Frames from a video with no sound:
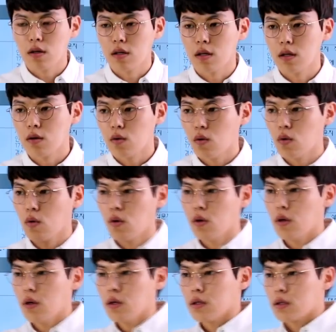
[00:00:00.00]
그리고
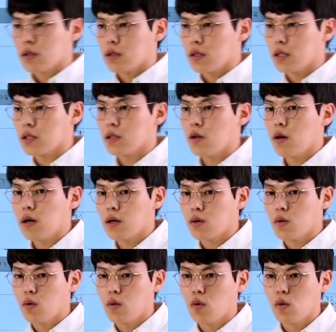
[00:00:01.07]
그
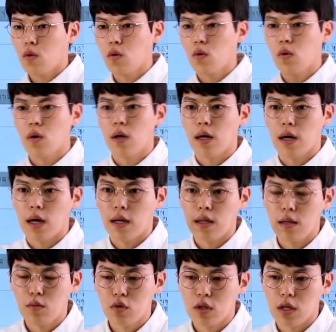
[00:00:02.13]
특성화고
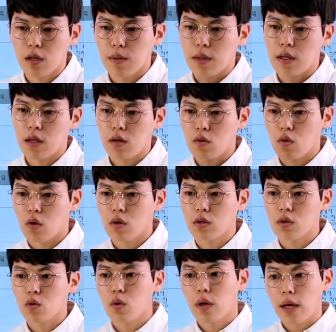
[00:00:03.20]
안내 문자를 바탕으로 어느
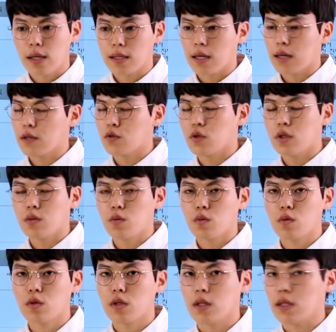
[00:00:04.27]
정도 예상할 수 있는
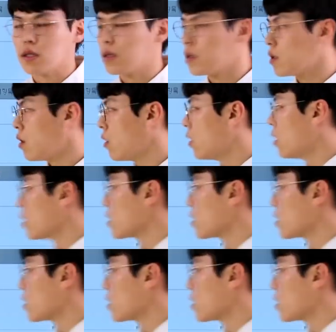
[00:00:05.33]
부분들이 있어서